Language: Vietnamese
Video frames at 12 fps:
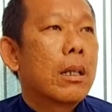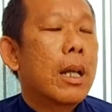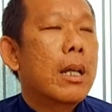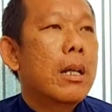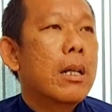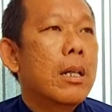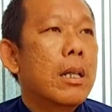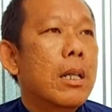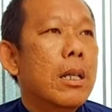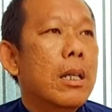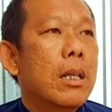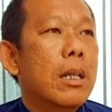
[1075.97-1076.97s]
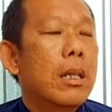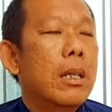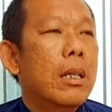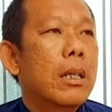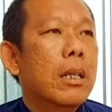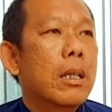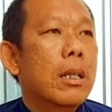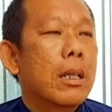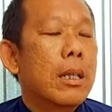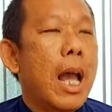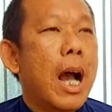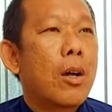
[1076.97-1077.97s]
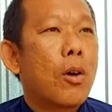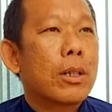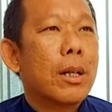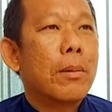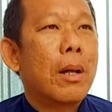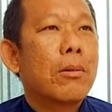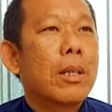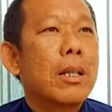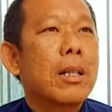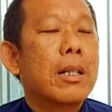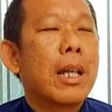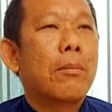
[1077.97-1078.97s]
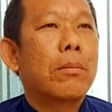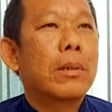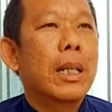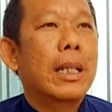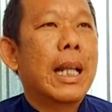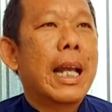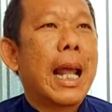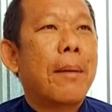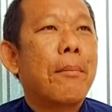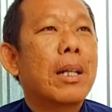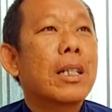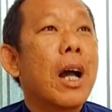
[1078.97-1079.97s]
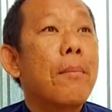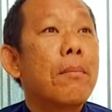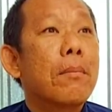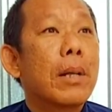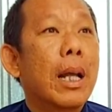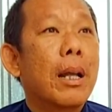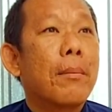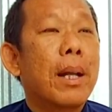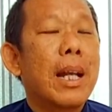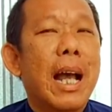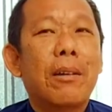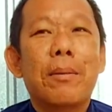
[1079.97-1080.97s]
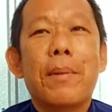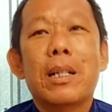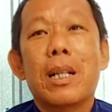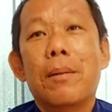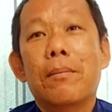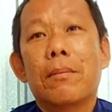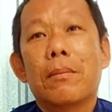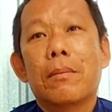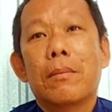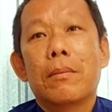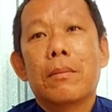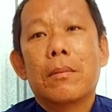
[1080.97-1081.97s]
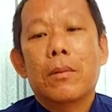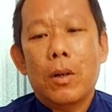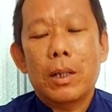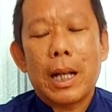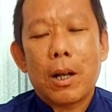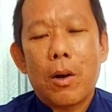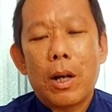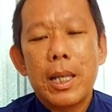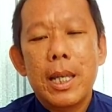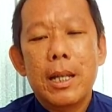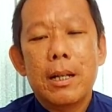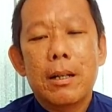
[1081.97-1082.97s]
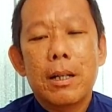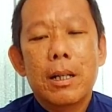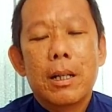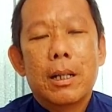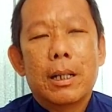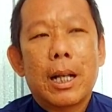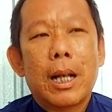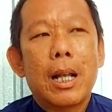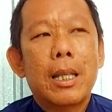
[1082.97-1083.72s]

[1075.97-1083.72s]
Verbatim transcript: cái người vợ còn sống lâu như người chồng vì tai nạn mất sớm hay là bệnh đau gì mất sớm rồi ta còn cái duyên nữa người ta kết